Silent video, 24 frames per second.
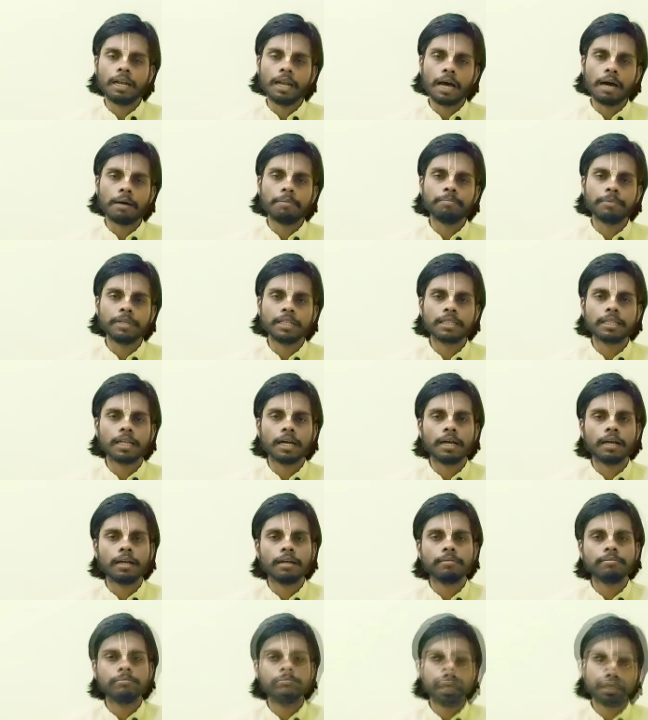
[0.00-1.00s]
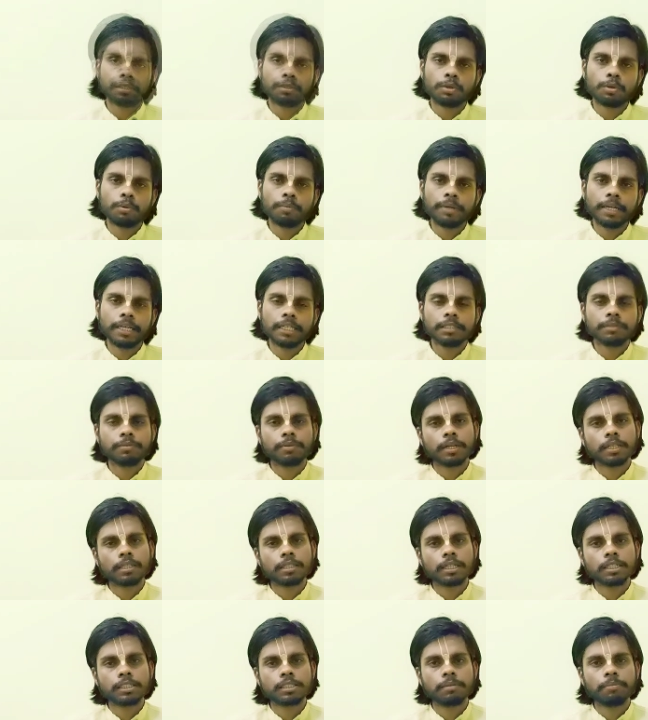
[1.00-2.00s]
लाभ मिलता है शास्त्रों में इस
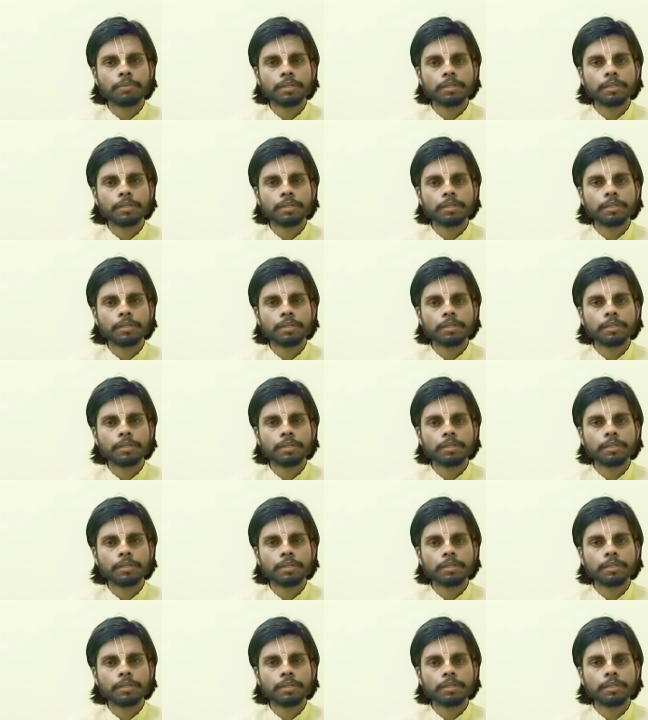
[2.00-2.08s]
व्रत के